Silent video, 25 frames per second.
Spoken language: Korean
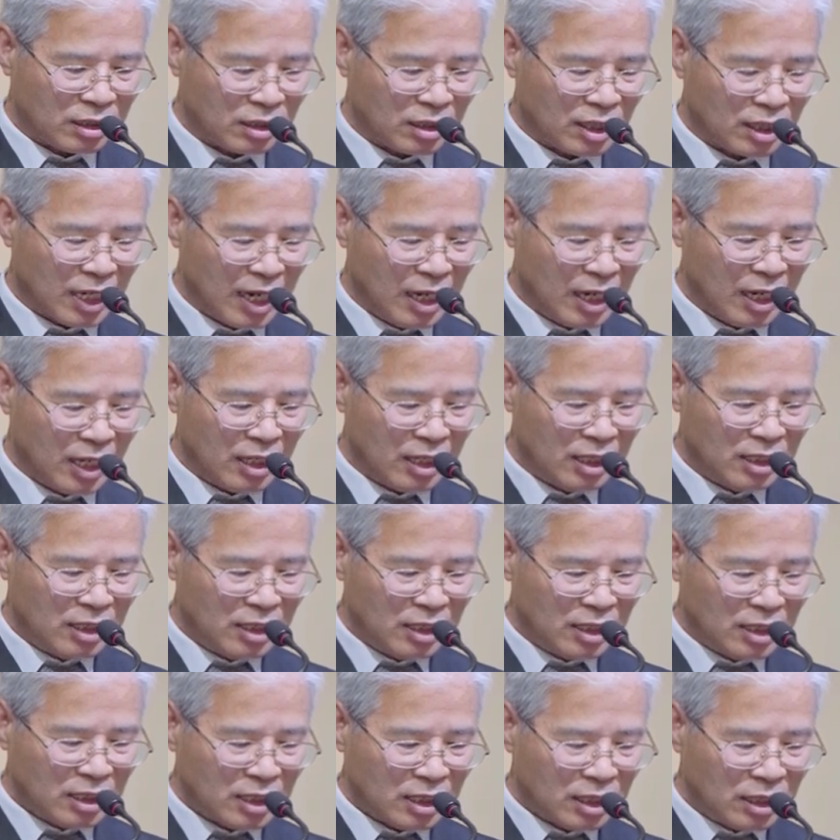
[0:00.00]
그러나
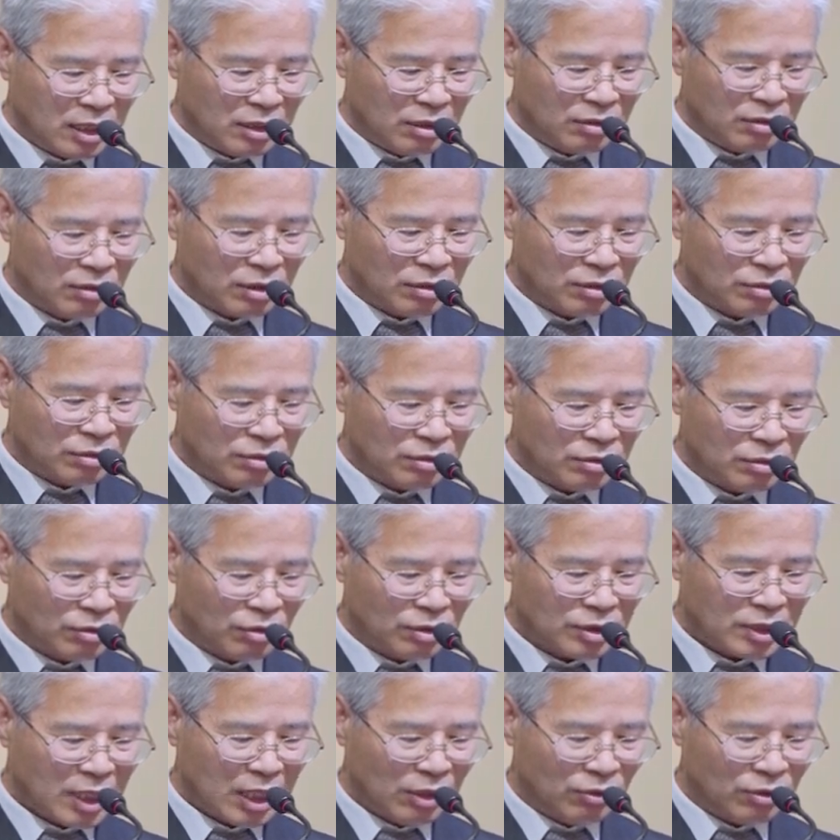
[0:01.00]
이런
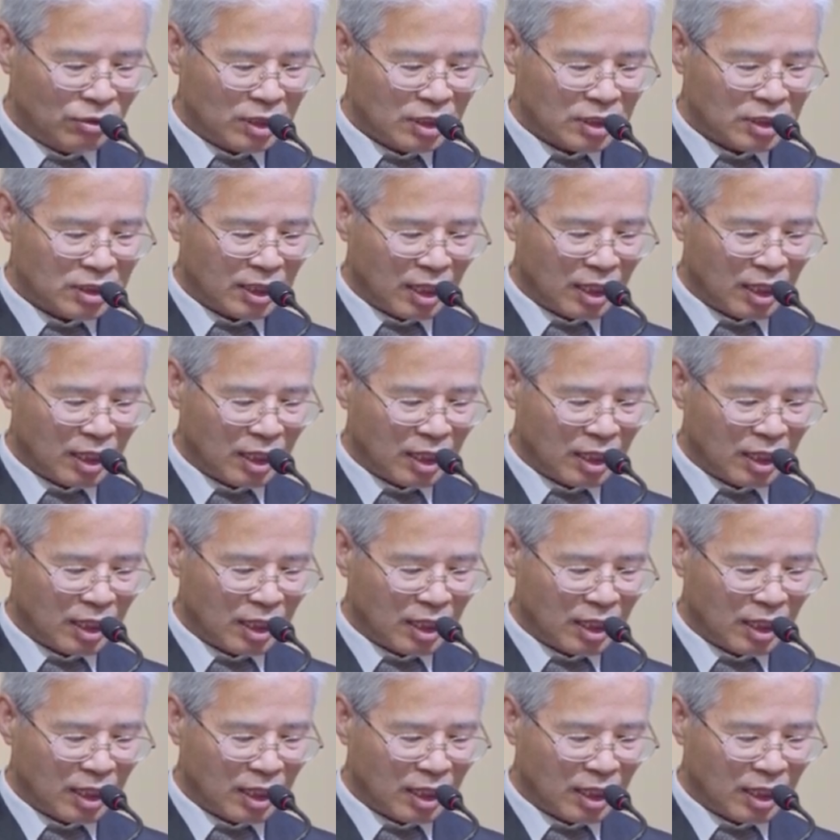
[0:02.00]
것들도 세월이